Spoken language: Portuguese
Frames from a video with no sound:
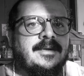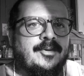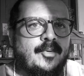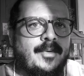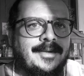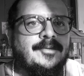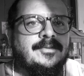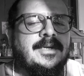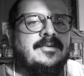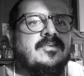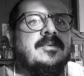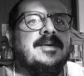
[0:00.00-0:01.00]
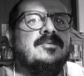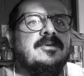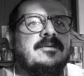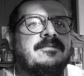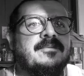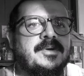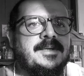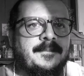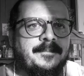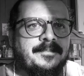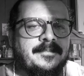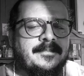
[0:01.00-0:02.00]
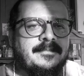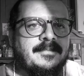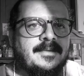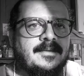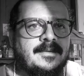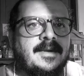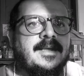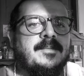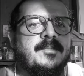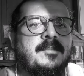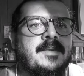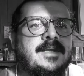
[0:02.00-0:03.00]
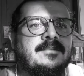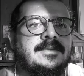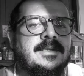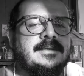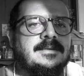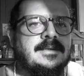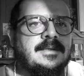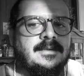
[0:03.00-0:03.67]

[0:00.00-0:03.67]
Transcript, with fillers: e o quanto transformador foi aquele momento, né?